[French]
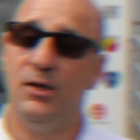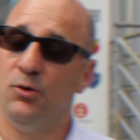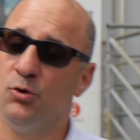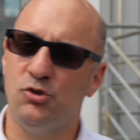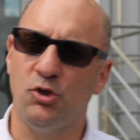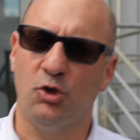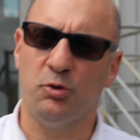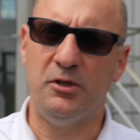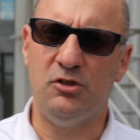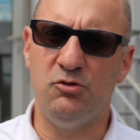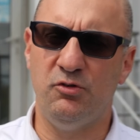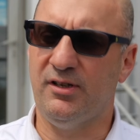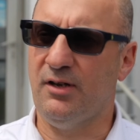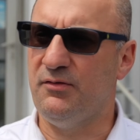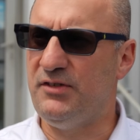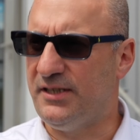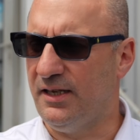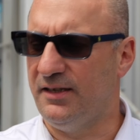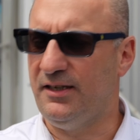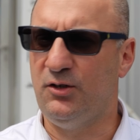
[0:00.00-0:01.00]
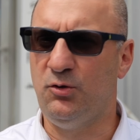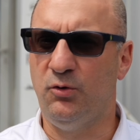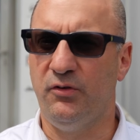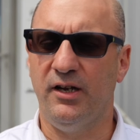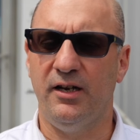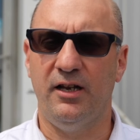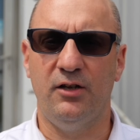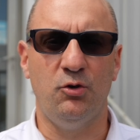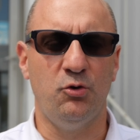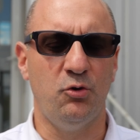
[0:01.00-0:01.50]
Et aujourd'hui, je vous invite à
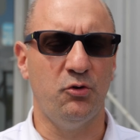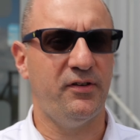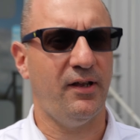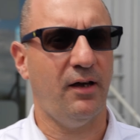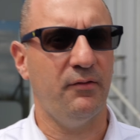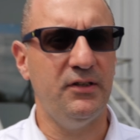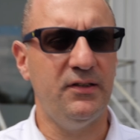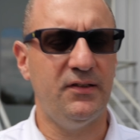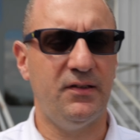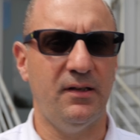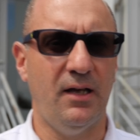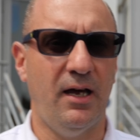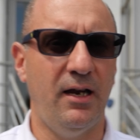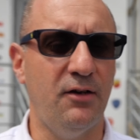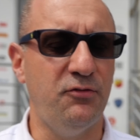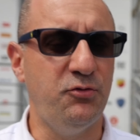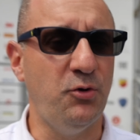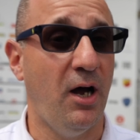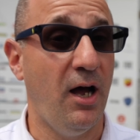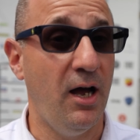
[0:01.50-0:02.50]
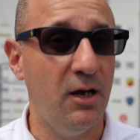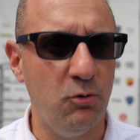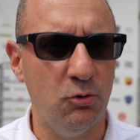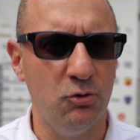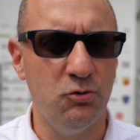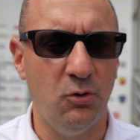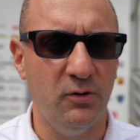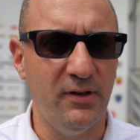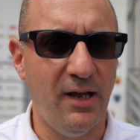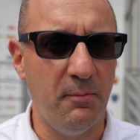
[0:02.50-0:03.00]
découvrir l'un de nos services à la fois
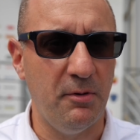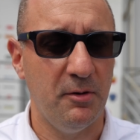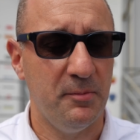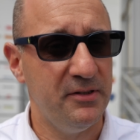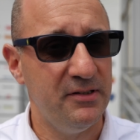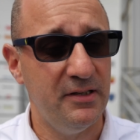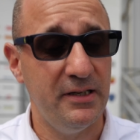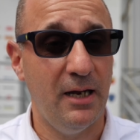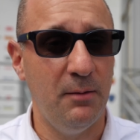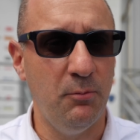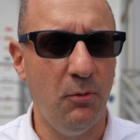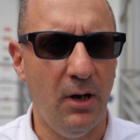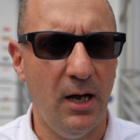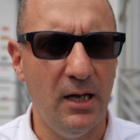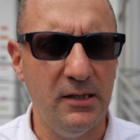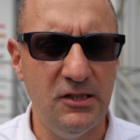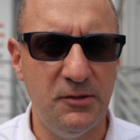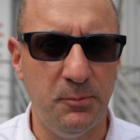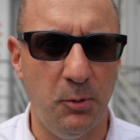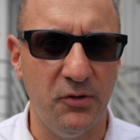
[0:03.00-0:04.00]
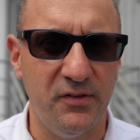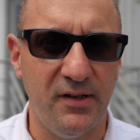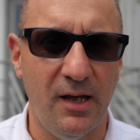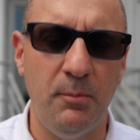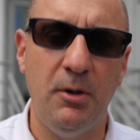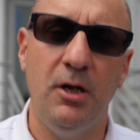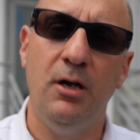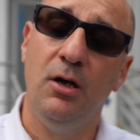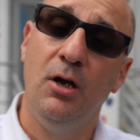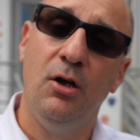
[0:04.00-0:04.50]
incontournable, mais également
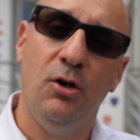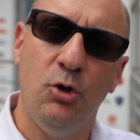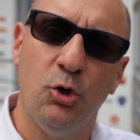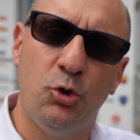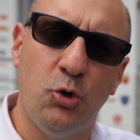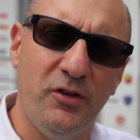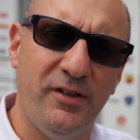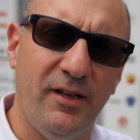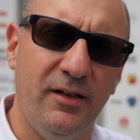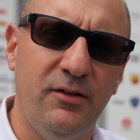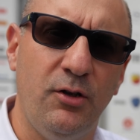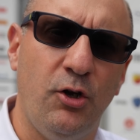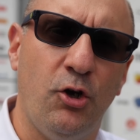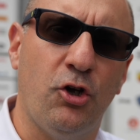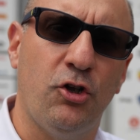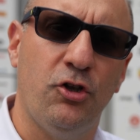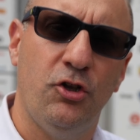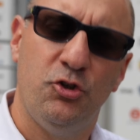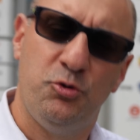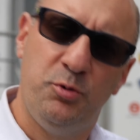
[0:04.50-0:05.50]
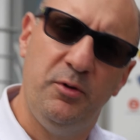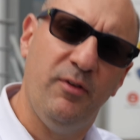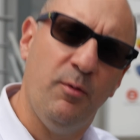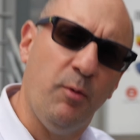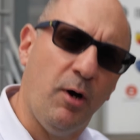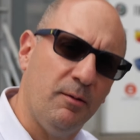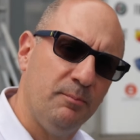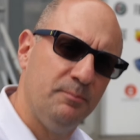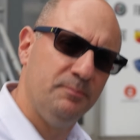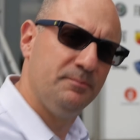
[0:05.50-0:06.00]
indispensable, le call center.
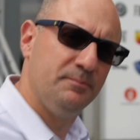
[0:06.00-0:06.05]
Suivez-moi.